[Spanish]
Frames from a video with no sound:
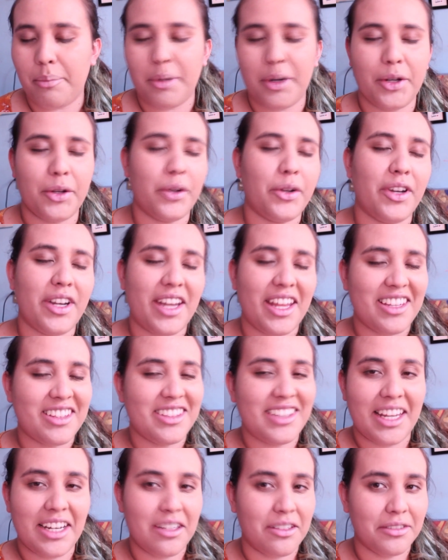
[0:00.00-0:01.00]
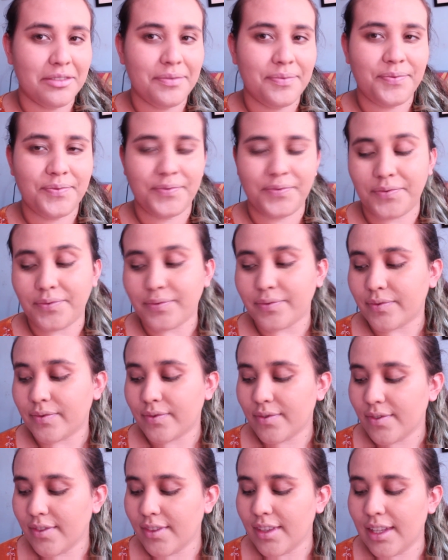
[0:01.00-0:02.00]
pero con esta no.
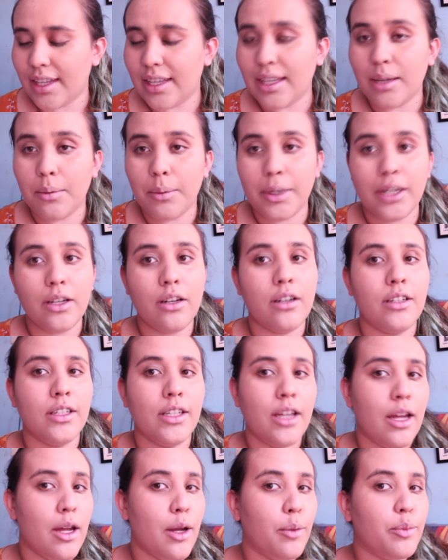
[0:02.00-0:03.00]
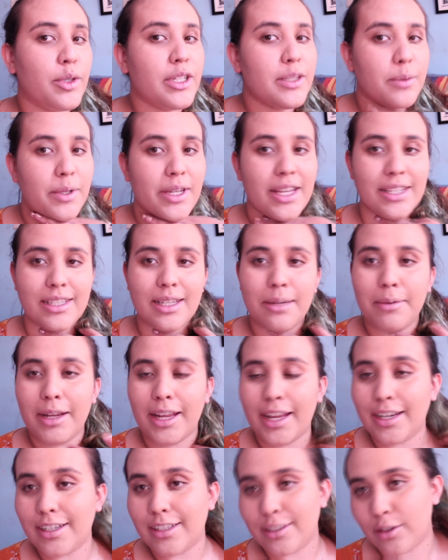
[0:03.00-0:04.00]
Y bueno, pues voy a
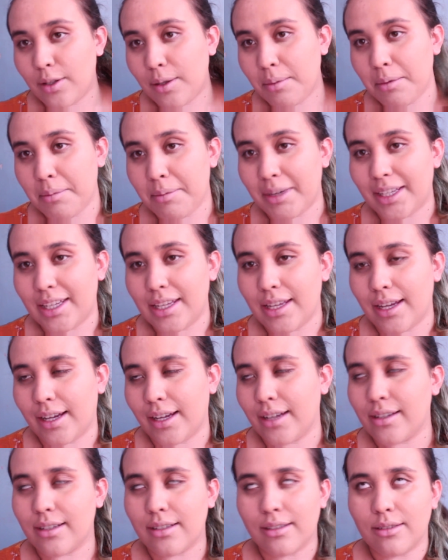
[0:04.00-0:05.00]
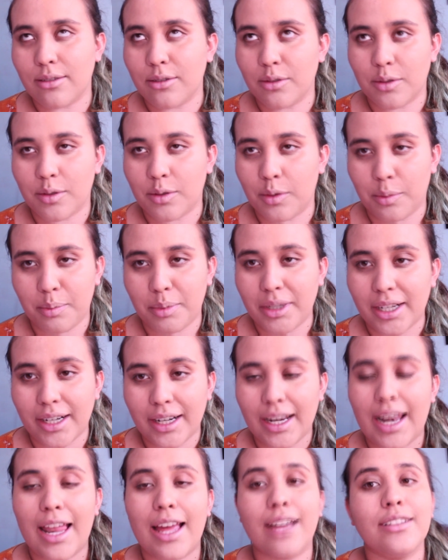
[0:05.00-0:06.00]
hacerme el resto de mi maquillaje que es súper
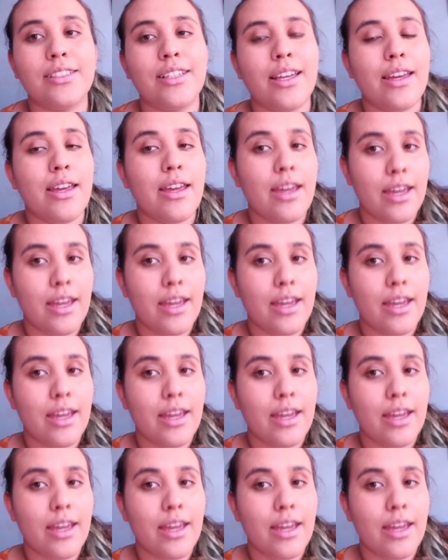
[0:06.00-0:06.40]
relax.